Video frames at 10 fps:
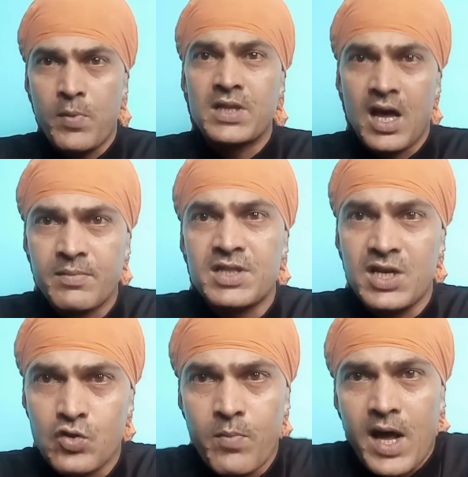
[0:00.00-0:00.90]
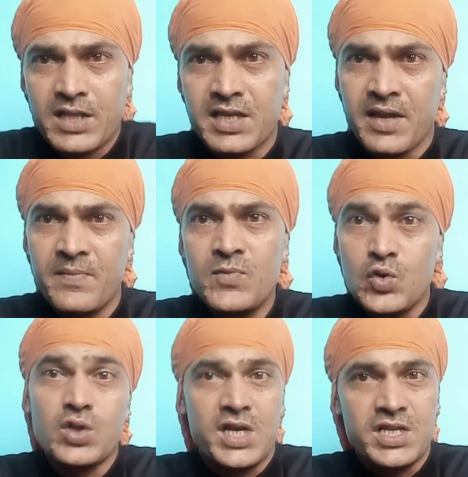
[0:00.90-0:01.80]
प्रधानमंत्री जो भारत के
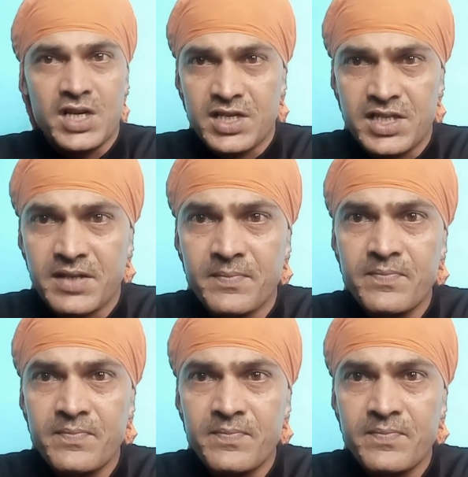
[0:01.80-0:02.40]
चौधरी चरण सिंह